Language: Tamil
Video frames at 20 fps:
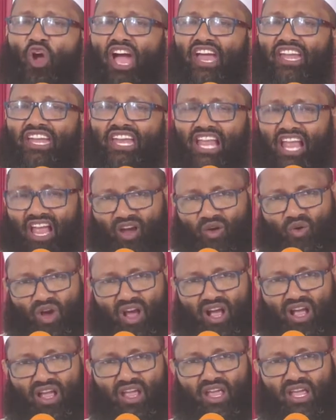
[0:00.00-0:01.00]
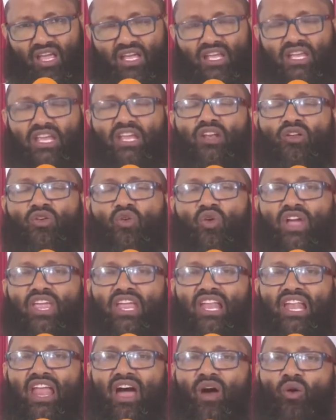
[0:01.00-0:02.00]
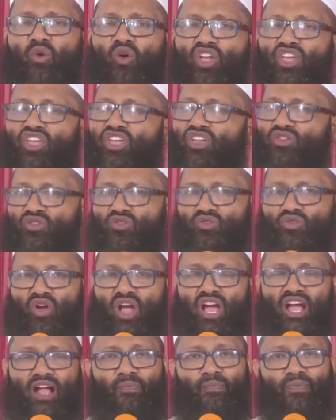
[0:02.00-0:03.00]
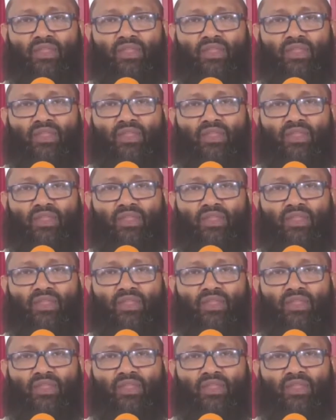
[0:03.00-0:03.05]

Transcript: அனில் ஹவா இன்ஹுவ இல்லா ஒஹின் யூஹா